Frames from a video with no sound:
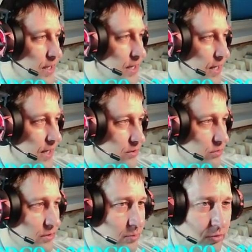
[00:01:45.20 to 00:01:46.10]
А кто
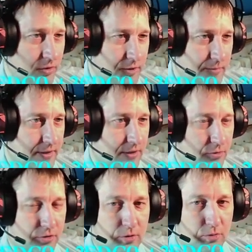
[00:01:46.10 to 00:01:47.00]
не будет его смотреть, он
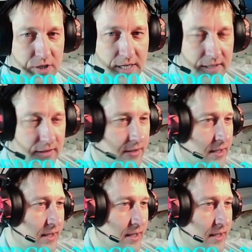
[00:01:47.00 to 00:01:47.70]
и не узнает.